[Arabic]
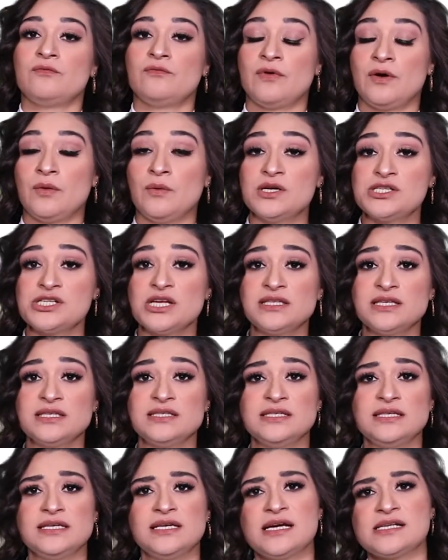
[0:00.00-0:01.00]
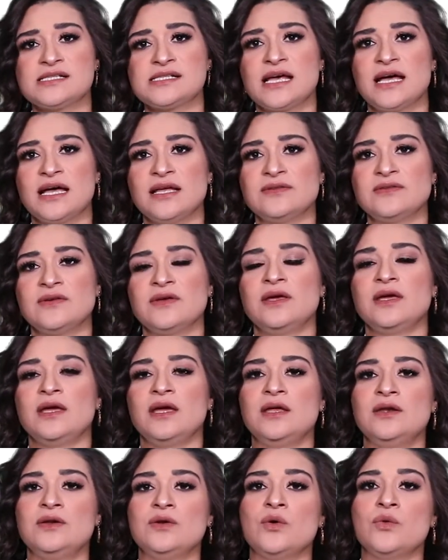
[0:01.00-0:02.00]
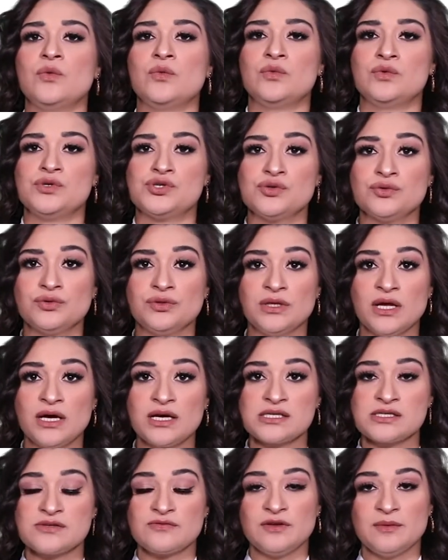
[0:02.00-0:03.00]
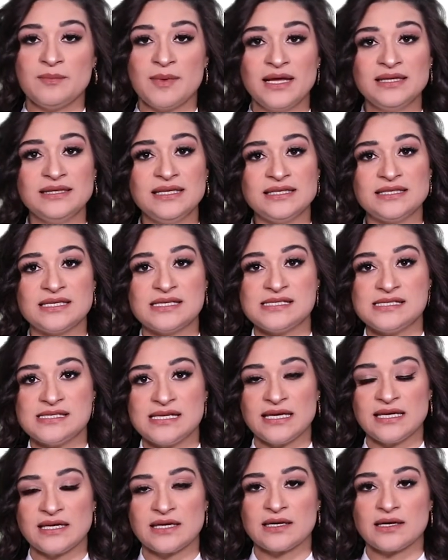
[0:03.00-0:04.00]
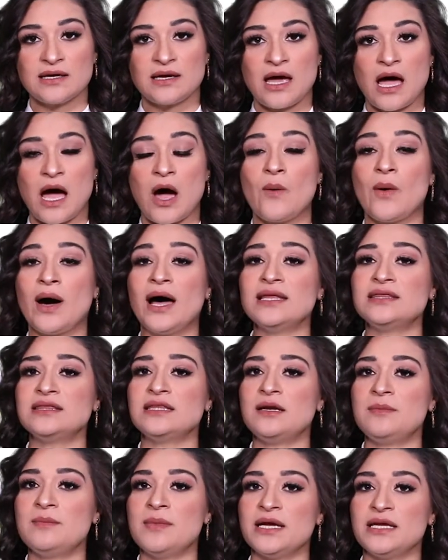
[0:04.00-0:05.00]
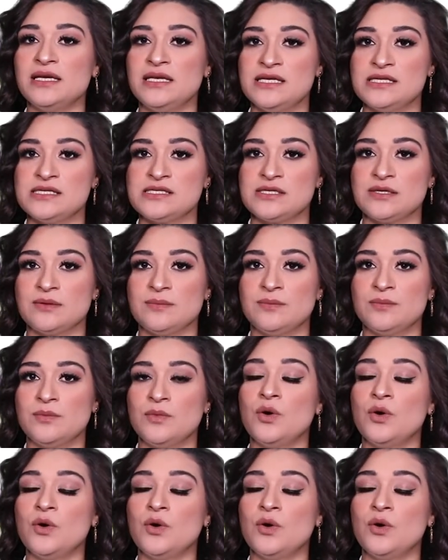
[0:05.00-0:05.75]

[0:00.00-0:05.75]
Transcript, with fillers: فوجدت الدراسات أنه وجود نقص في مادة الزنك أو حتى المغنيسيوم